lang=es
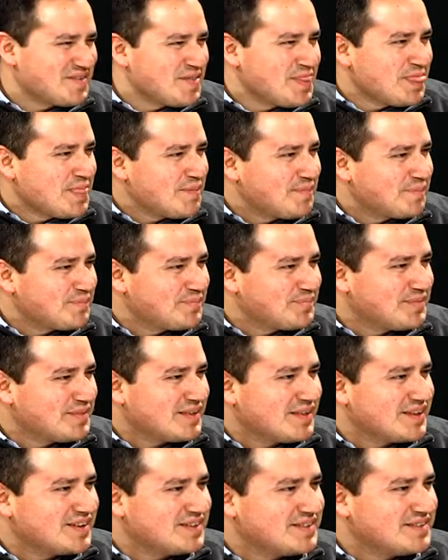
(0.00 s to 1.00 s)
no le hallo
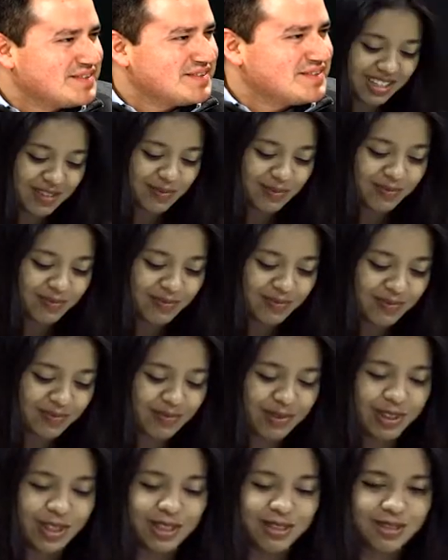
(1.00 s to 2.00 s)
mucha
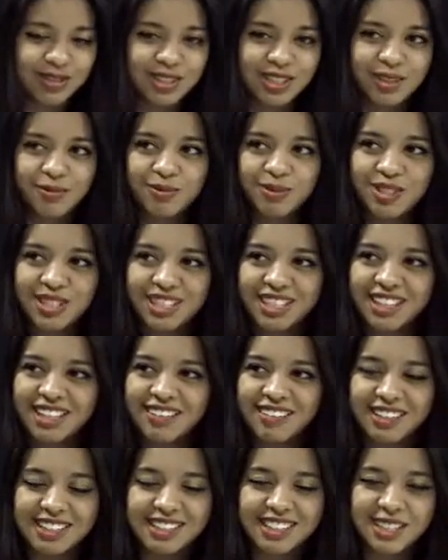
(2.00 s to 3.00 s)
no sé, mucha
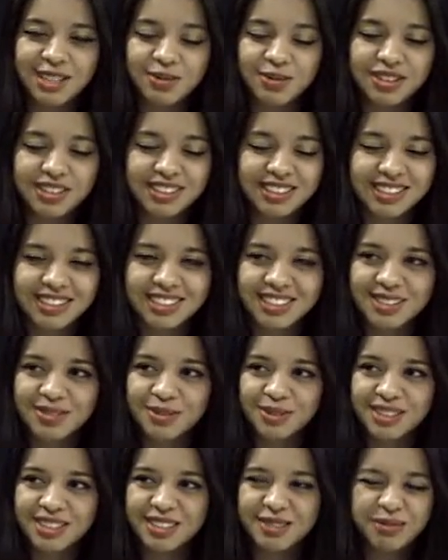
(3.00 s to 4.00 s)
relevancia a Twitter, ¿sabes?
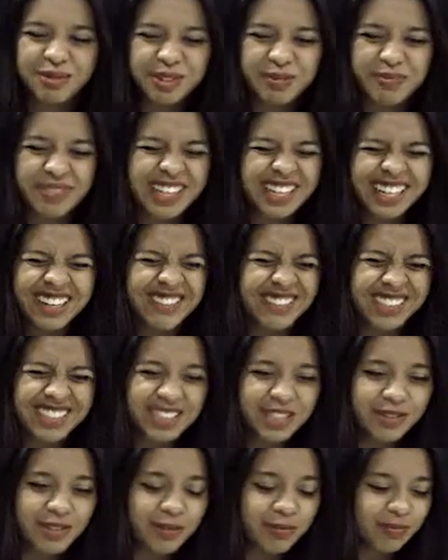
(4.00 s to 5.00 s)
¿Cómo, cómo, por qué me
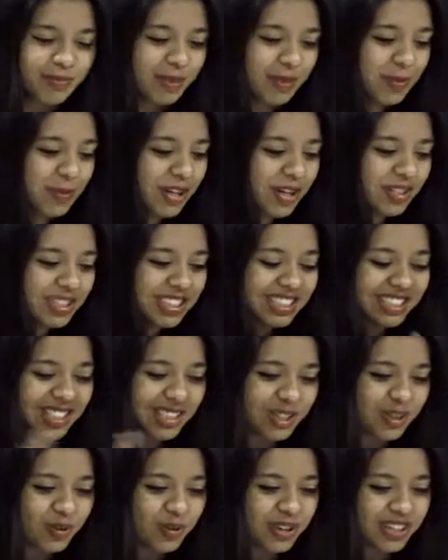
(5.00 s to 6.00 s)
sirve? En menos de
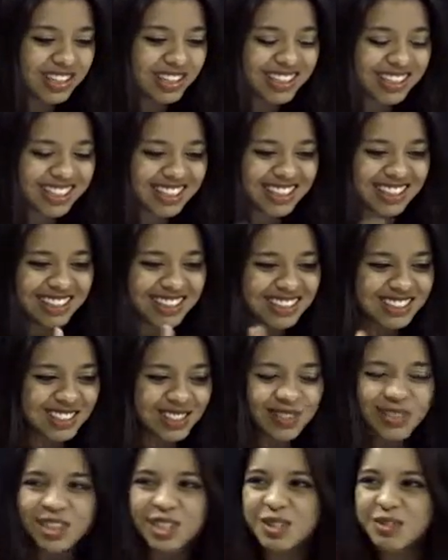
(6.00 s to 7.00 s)
140 caracteres
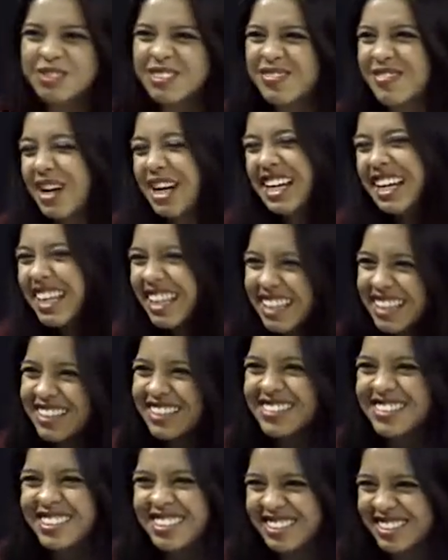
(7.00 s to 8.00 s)
tengo que... ¿Para qué?
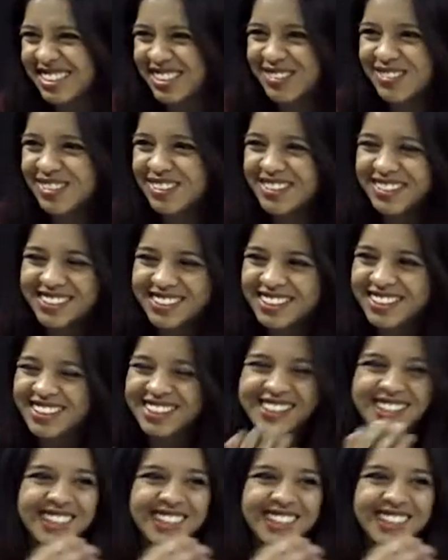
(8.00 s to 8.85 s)
¿Sabes cómo? yo tengo una